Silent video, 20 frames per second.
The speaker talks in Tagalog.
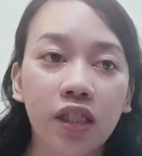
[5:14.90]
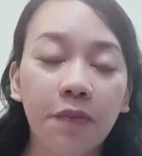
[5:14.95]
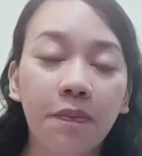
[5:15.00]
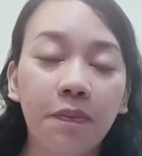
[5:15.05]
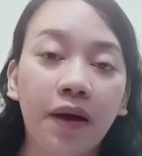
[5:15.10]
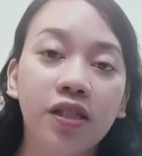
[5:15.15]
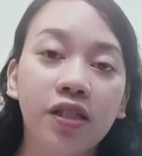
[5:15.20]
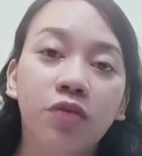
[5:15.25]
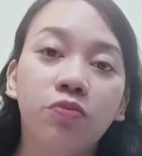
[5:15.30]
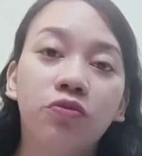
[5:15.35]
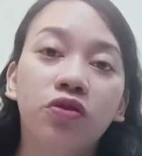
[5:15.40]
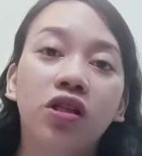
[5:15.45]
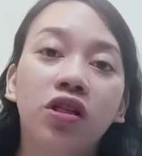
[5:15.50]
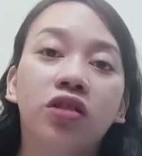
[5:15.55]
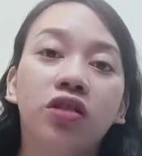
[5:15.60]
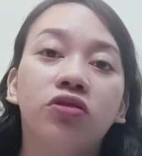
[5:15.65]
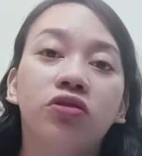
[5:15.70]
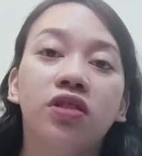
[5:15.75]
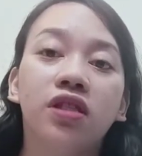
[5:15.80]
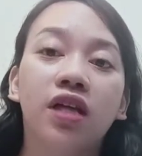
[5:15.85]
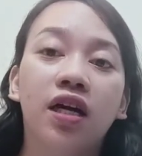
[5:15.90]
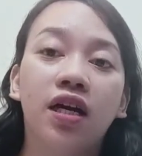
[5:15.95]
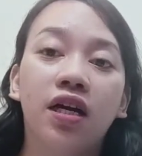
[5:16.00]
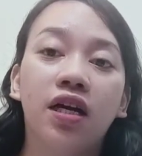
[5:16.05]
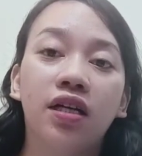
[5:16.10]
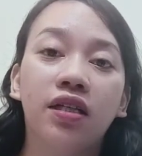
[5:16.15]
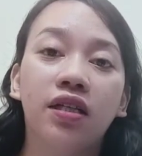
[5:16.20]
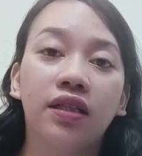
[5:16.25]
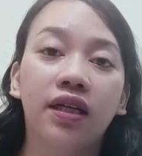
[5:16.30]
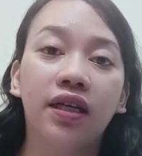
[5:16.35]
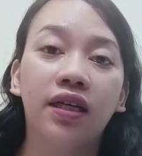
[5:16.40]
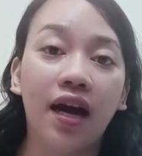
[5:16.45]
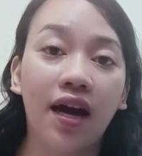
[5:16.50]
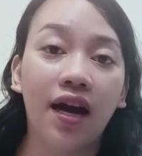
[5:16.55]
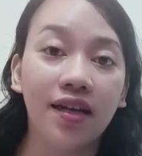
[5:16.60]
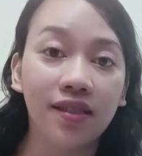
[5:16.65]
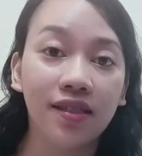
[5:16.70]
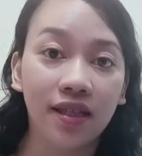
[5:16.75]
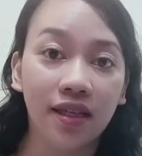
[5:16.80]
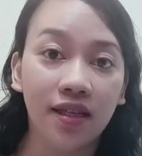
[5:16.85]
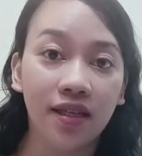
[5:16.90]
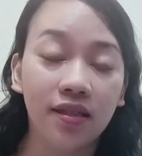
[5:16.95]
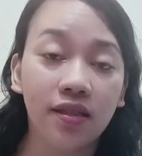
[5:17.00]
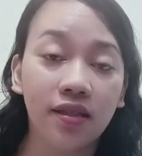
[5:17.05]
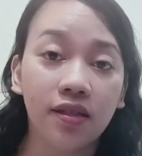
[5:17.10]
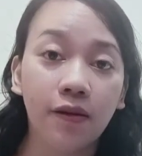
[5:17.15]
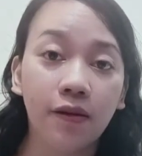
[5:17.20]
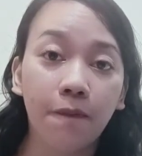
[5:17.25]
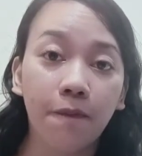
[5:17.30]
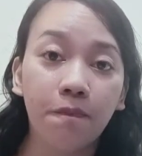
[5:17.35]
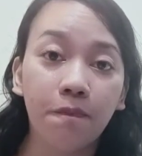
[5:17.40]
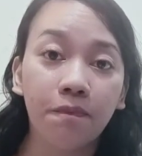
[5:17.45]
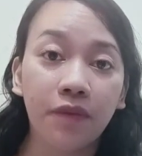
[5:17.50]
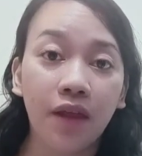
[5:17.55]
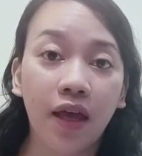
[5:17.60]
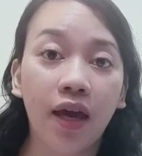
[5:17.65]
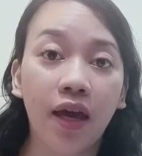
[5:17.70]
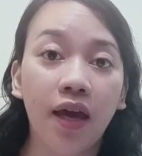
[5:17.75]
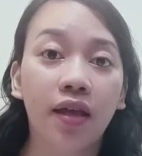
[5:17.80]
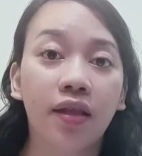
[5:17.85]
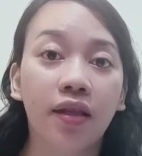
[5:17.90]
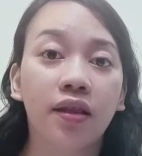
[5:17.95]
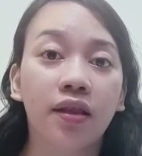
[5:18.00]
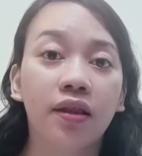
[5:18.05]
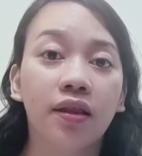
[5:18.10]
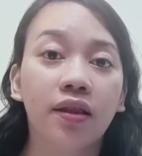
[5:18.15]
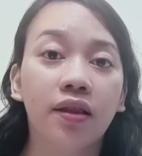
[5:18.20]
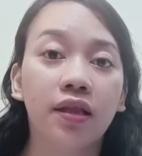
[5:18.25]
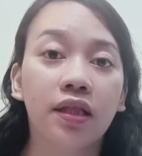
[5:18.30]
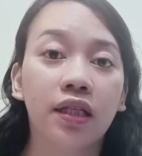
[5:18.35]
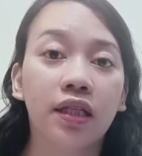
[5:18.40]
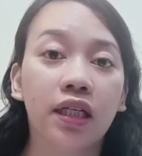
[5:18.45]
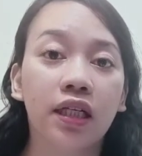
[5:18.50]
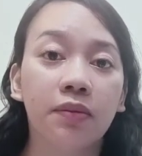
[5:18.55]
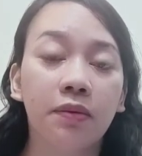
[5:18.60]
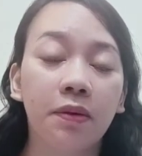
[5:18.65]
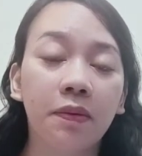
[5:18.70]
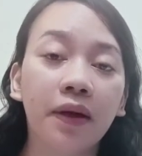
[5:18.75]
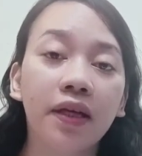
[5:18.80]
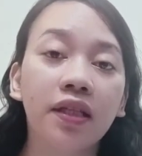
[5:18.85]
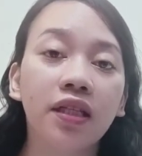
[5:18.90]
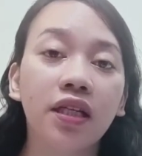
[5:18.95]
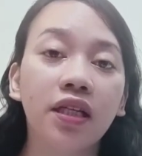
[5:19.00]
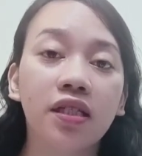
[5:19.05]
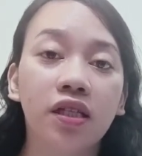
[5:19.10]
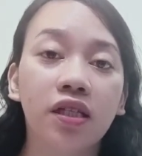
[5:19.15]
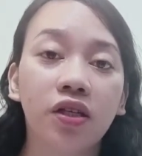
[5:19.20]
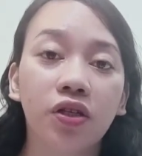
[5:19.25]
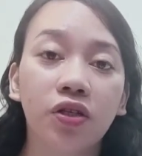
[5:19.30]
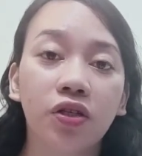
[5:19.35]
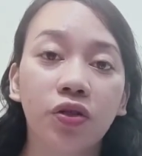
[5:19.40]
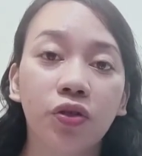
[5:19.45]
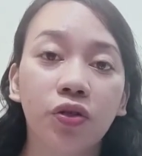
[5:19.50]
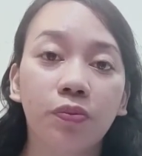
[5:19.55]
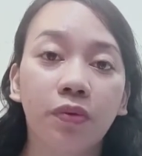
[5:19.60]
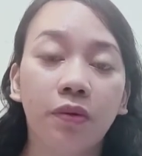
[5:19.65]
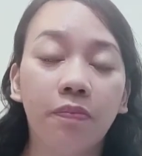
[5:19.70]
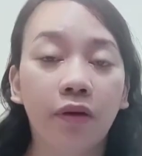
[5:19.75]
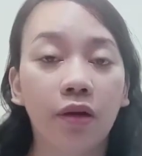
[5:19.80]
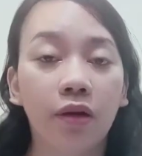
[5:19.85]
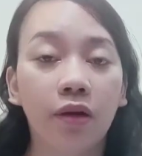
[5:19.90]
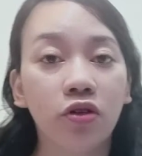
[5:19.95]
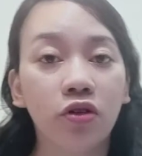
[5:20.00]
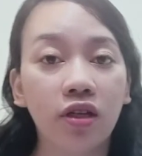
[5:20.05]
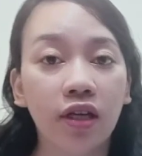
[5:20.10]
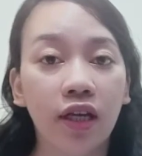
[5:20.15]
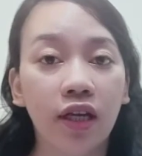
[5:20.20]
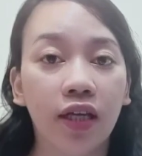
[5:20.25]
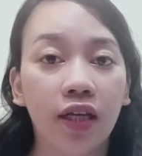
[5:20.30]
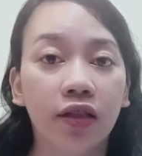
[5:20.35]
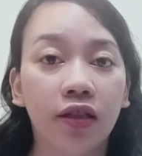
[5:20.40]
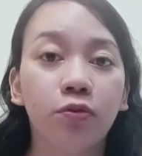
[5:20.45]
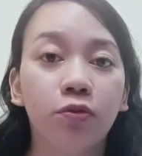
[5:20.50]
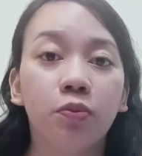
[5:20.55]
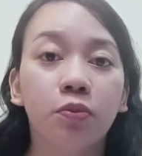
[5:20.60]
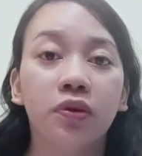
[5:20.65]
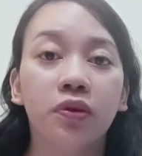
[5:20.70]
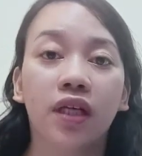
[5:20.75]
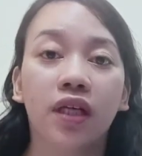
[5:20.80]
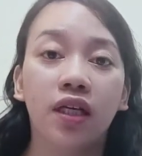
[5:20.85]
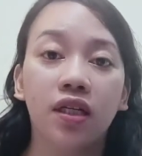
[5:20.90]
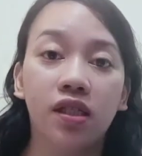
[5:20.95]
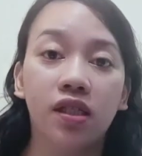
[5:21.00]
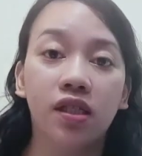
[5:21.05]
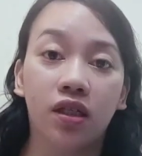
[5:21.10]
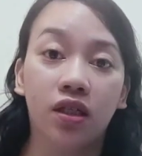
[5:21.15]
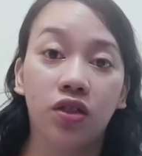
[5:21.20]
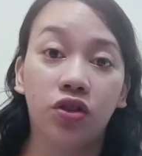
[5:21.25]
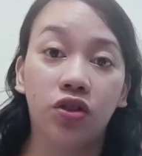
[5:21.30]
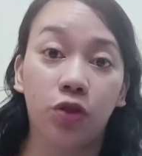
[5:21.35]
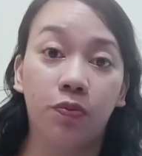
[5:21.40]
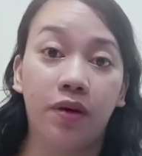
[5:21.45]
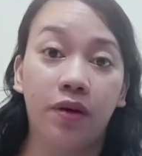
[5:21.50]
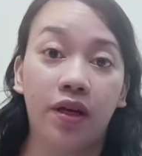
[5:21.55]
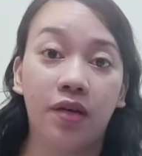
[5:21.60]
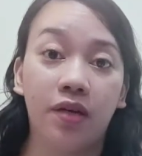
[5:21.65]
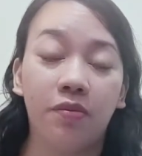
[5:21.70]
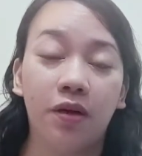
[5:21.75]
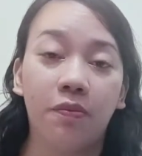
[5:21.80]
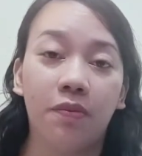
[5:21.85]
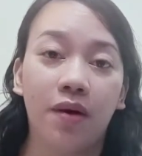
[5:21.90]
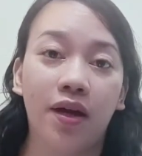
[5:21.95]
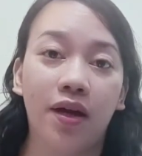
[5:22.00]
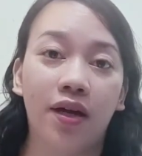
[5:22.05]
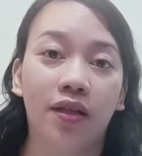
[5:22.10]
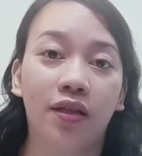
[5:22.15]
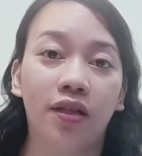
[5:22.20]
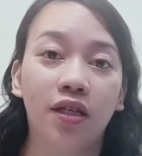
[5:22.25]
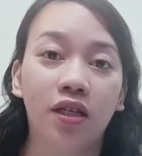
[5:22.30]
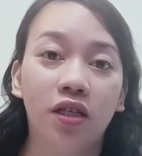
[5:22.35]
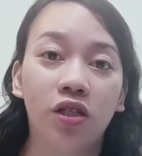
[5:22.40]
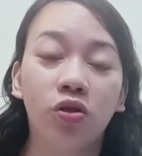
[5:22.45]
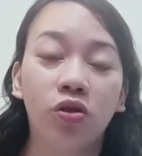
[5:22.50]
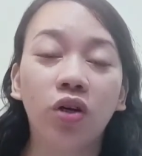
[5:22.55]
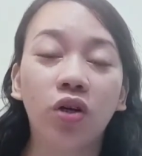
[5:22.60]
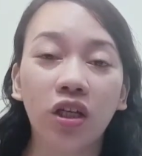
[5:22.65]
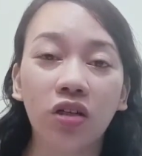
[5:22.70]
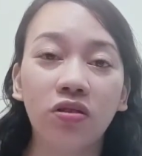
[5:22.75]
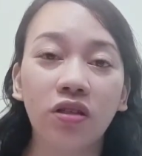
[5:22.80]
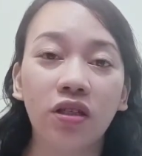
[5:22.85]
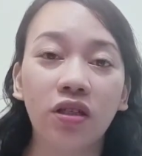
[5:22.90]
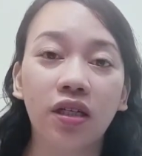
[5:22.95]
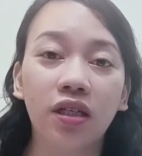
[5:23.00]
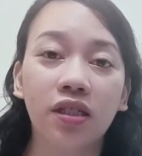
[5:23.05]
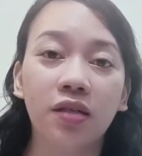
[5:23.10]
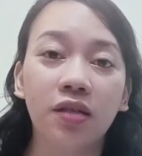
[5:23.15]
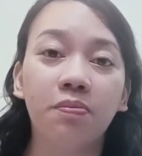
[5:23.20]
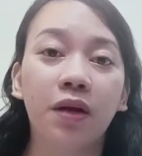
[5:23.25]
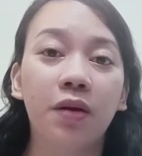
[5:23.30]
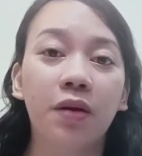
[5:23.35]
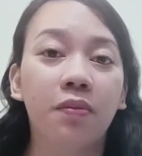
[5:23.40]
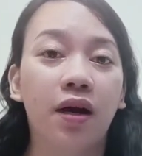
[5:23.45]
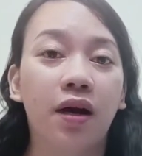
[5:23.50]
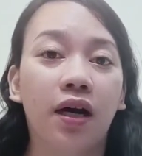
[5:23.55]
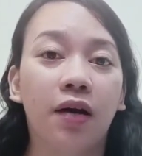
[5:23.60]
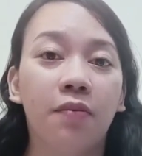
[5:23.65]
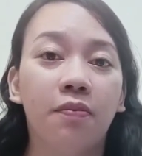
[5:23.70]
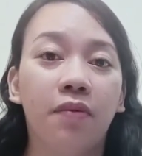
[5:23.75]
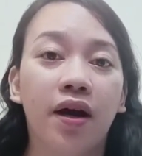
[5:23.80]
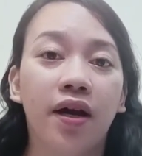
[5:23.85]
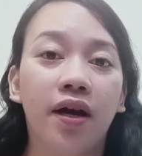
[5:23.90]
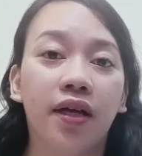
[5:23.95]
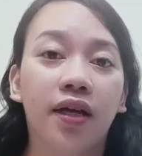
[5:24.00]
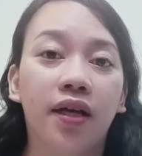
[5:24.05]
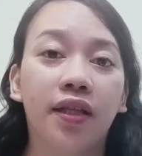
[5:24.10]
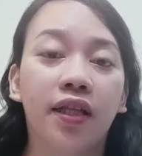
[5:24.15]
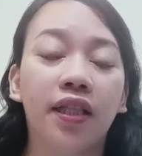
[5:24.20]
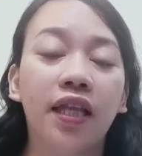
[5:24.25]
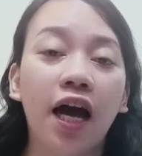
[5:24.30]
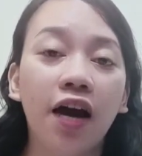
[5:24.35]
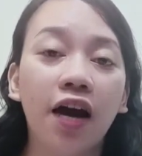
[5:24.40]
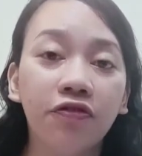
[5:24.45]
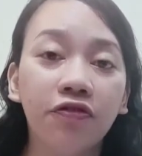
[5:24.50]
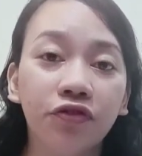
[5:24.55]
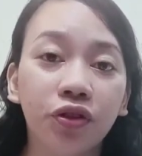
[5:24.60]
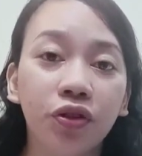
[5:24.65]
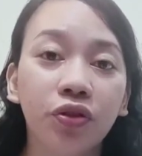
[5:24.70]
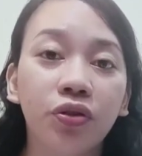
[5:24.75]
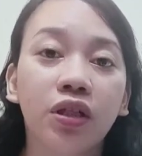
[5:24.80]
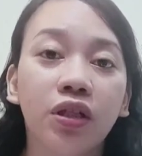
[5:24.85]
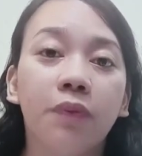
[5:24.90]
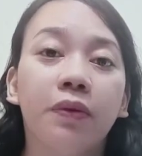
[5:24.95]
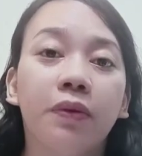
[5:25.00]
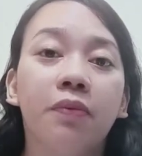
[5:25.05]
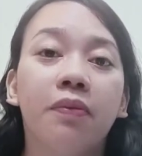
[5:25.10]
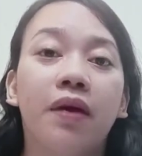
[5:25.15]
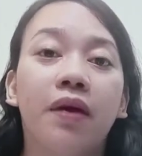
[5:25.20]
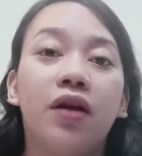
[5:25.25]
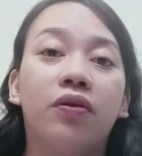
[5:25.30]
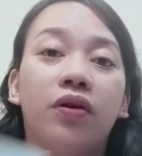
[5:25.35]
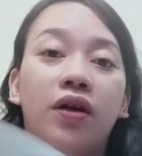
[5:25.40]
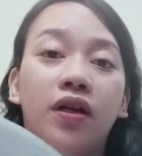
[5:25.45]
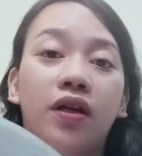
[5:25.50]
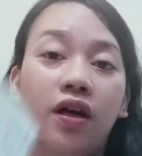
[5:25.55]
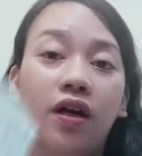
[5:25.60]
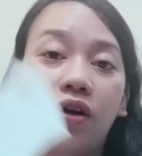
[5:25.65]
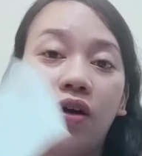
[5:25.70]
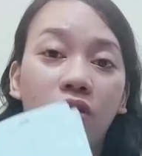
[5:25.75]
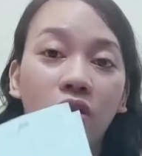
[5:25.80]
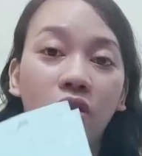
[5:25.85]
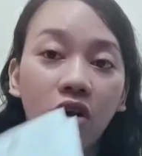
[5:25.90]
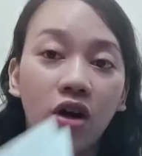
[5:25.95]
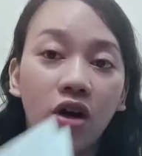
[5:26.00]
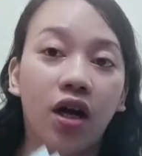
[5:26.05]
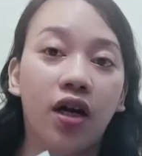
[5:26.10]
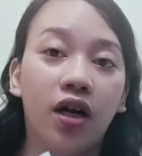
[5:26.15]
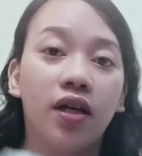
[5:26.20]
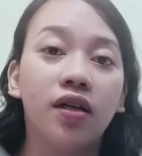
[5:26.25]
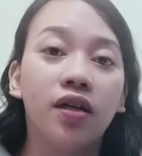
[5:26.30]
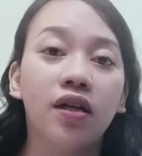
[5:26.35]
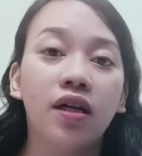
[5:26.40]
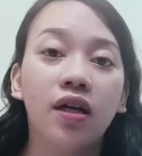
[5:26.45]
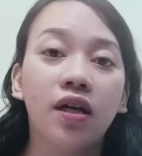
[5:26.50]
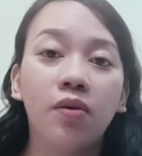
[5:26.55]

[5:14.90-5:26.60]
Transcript: Ipasa mo lang doon sa nag assess Then, ibibigay nila sa iyo yung papel mo ulit, then pupunta ka na sa cashier para magbayad. So, ganun lang kasimple mga kabayan. Then, after nun, kapag meron ka ng OR,